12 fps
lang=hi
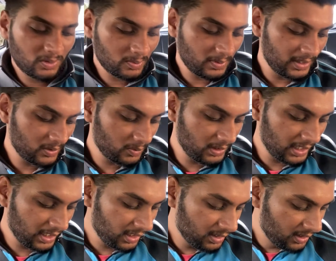में भाई को भी
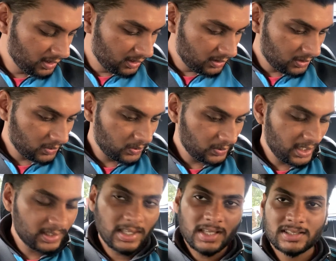लेंगे तो
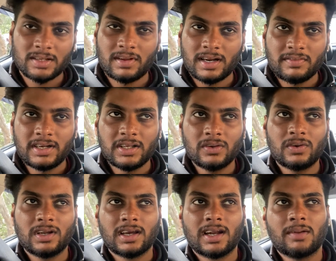यही था आज का हमारा वीडियो
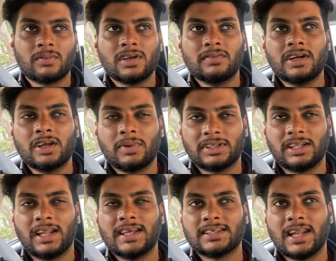और अगर आपको ये वीडियो
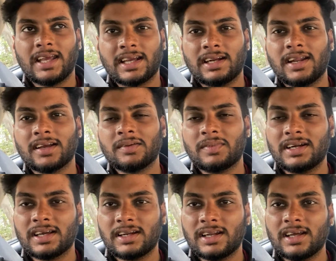पसंद आई इसे लाइक करना
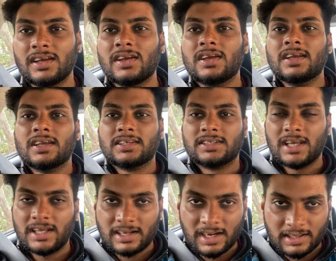कमेंट करना शेयर कर